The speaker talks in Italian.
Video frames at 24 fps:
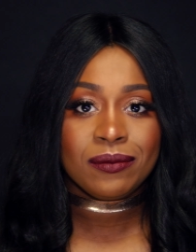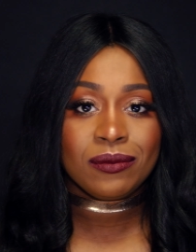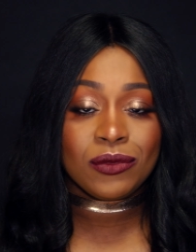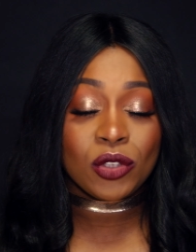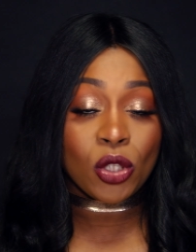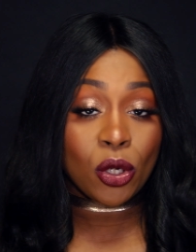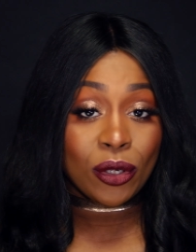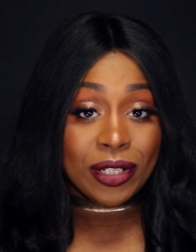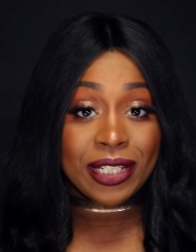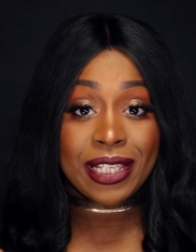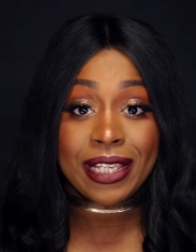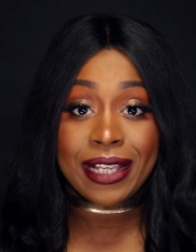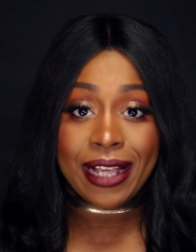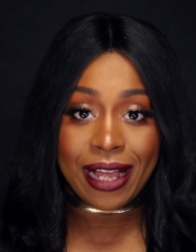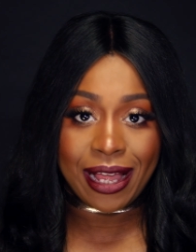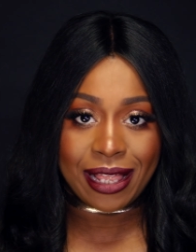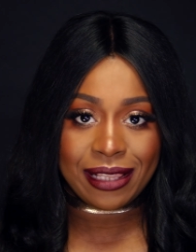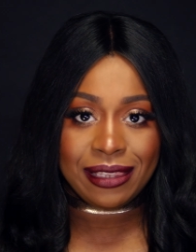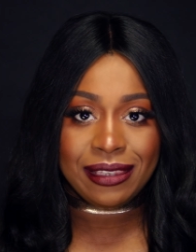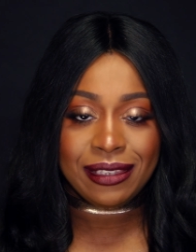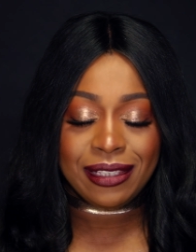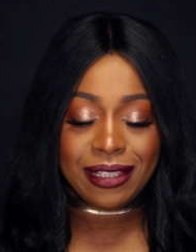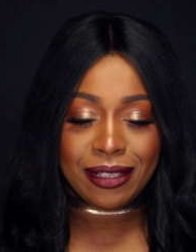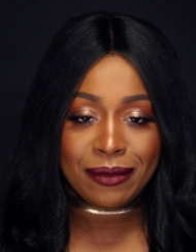toni
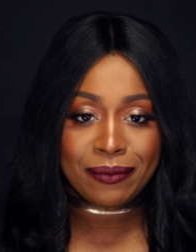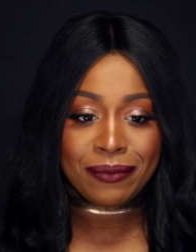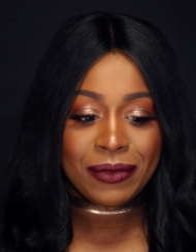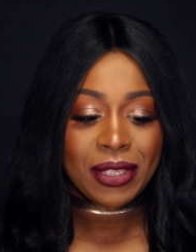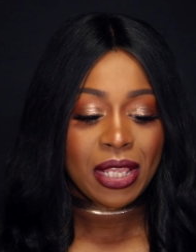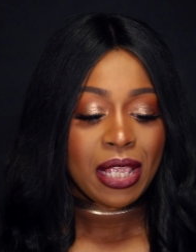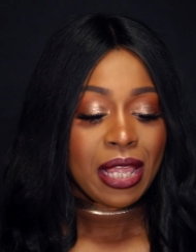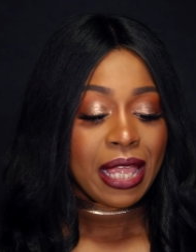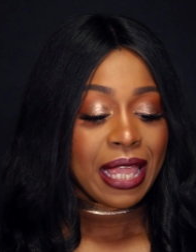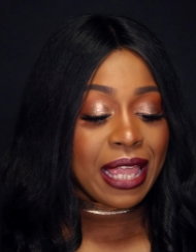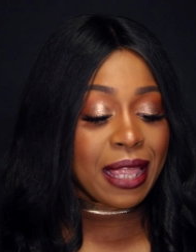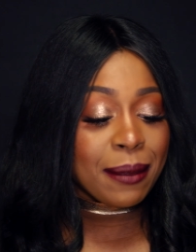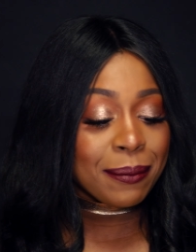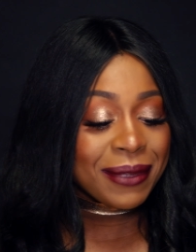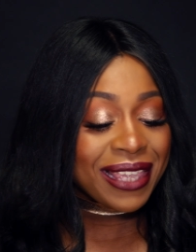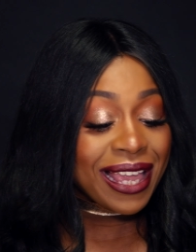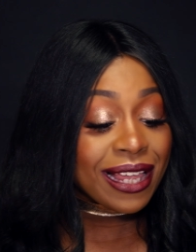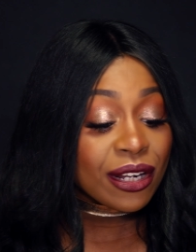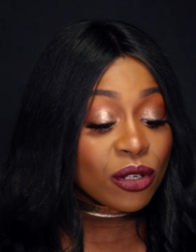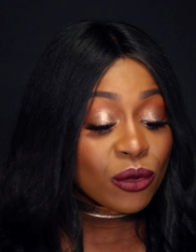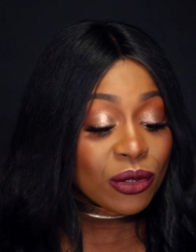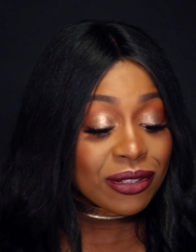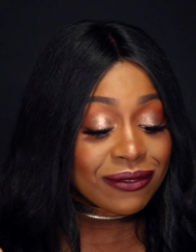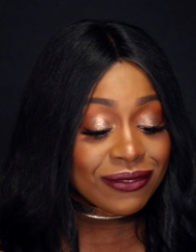caldi e mi
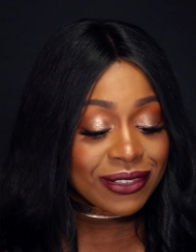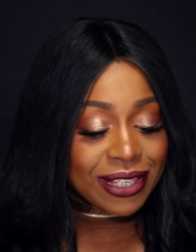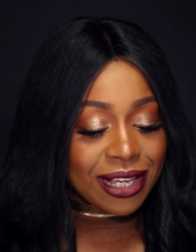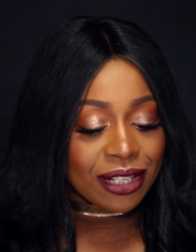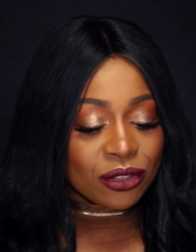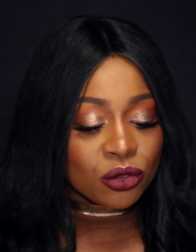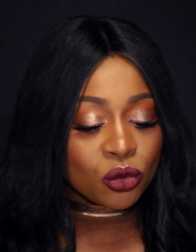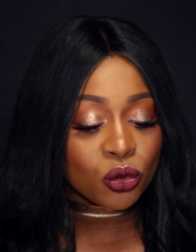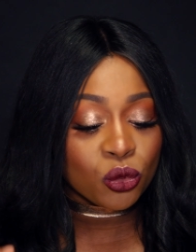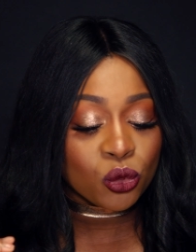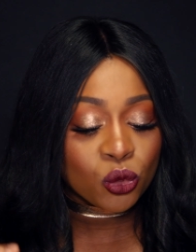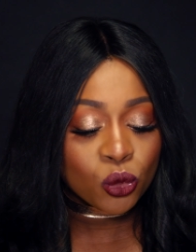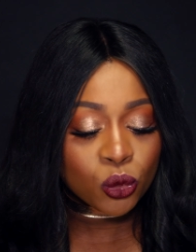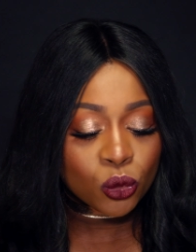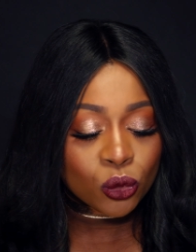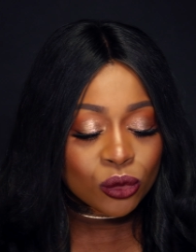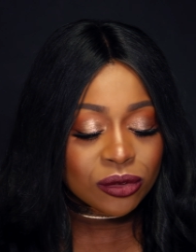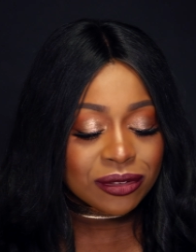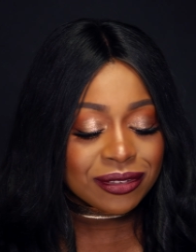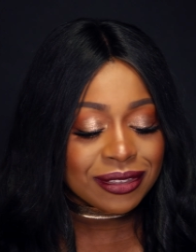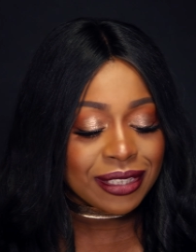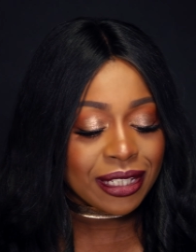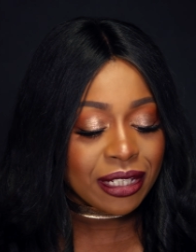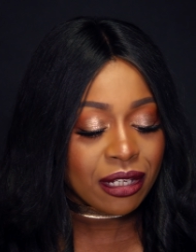hanno inviato
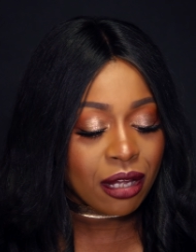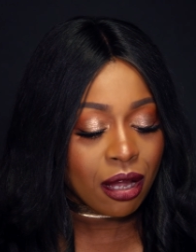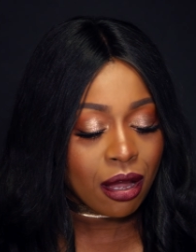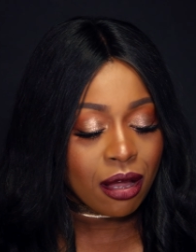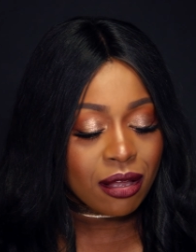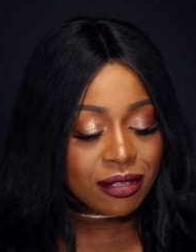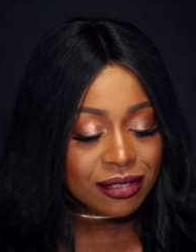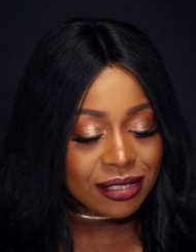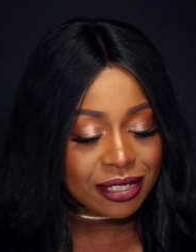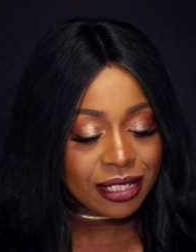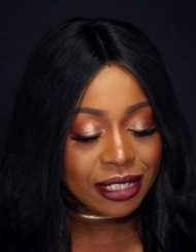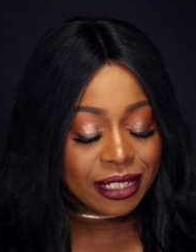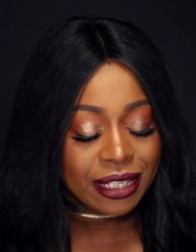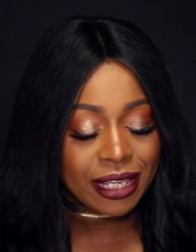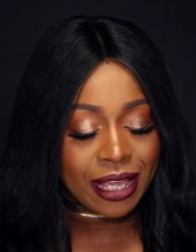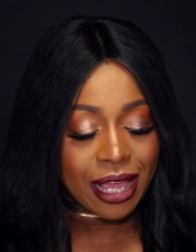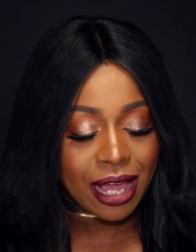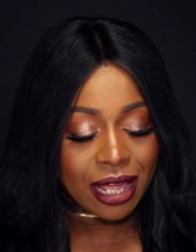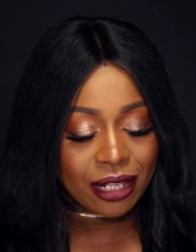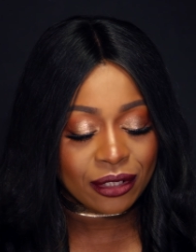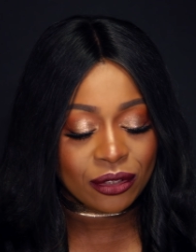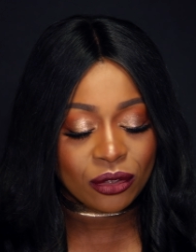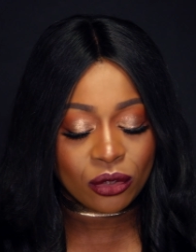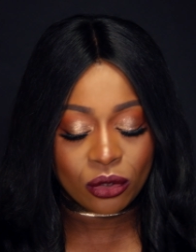tutte cose che
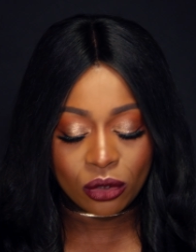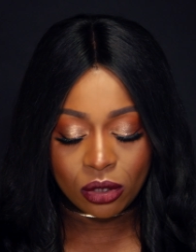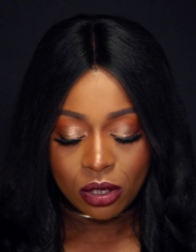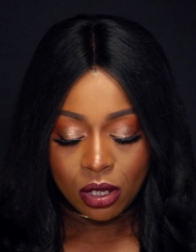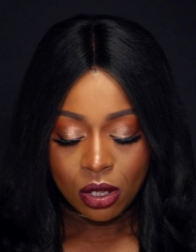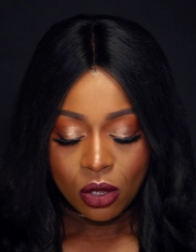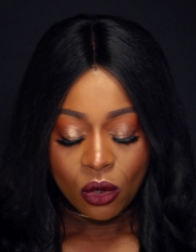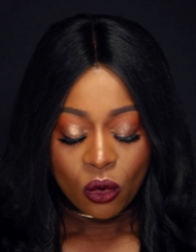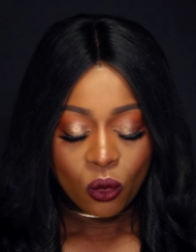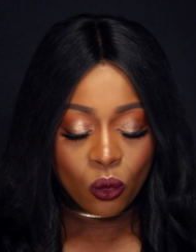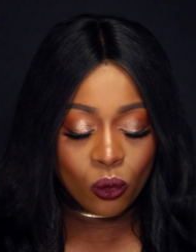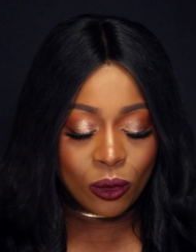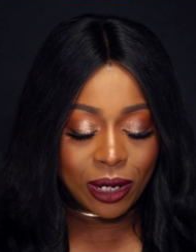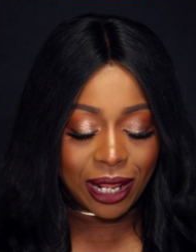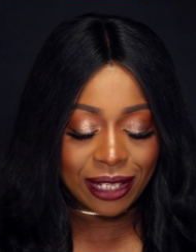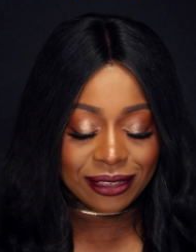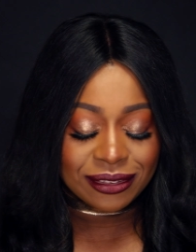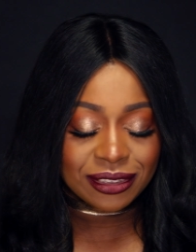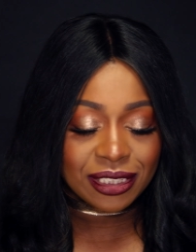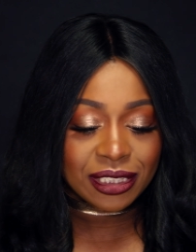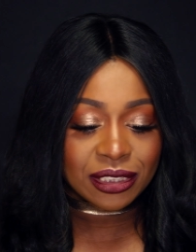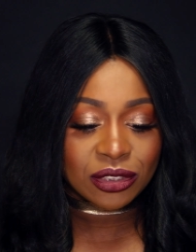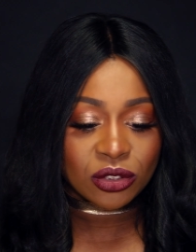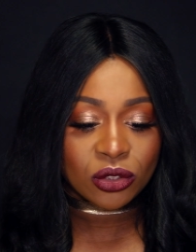hanno un
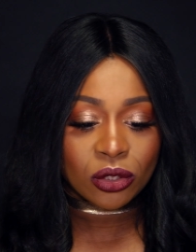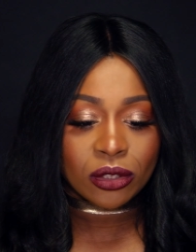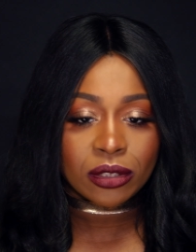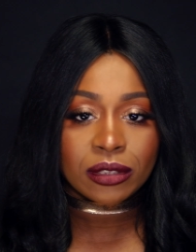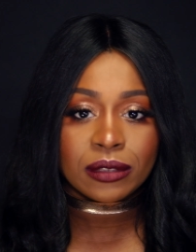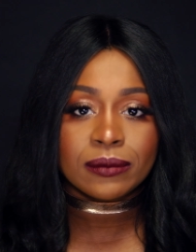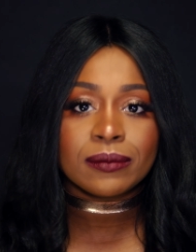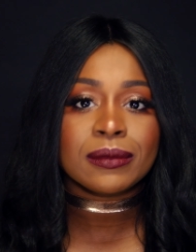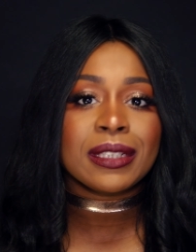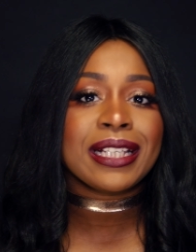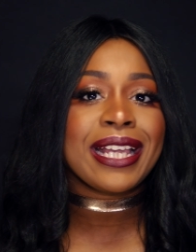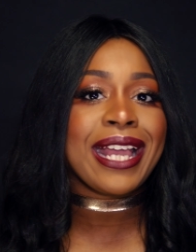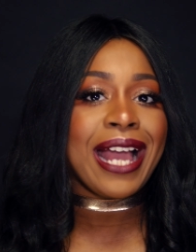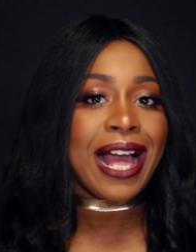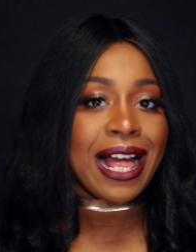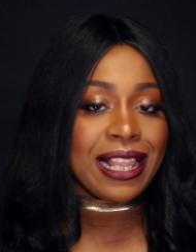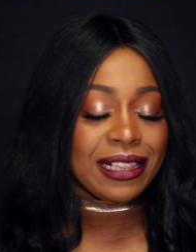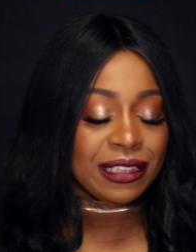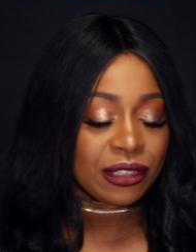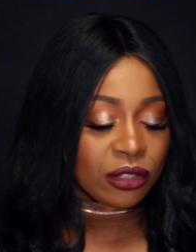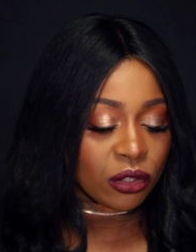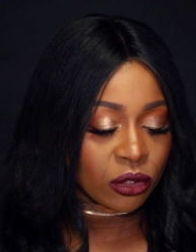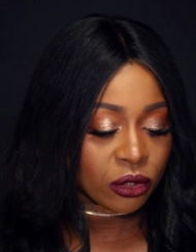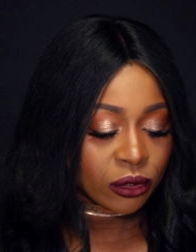undertone
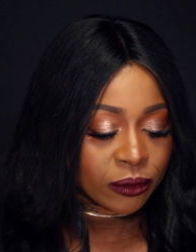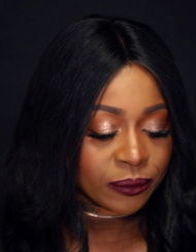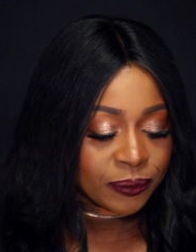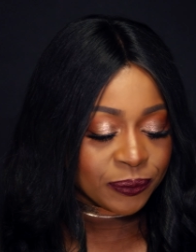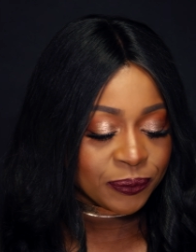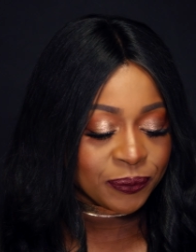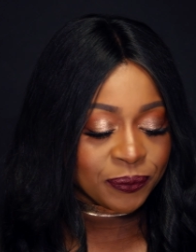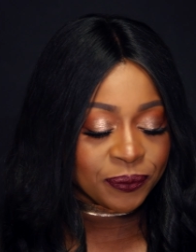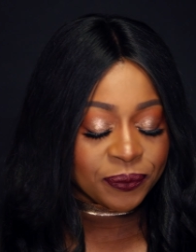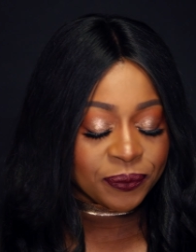caldo.